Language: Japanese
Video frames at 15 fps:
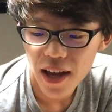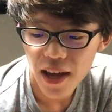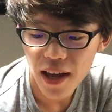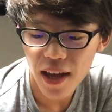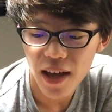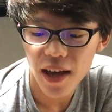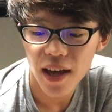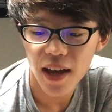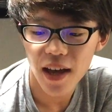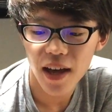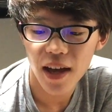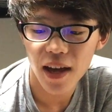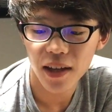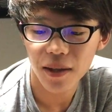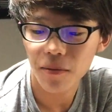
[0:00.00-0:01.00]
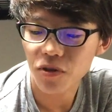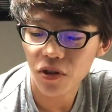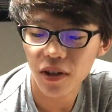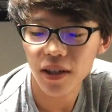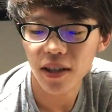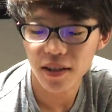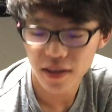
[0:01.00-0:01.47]
え気持ち
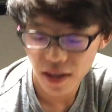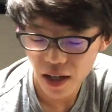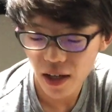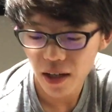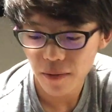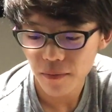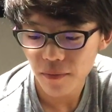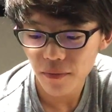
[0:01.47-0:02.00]
よかったですはい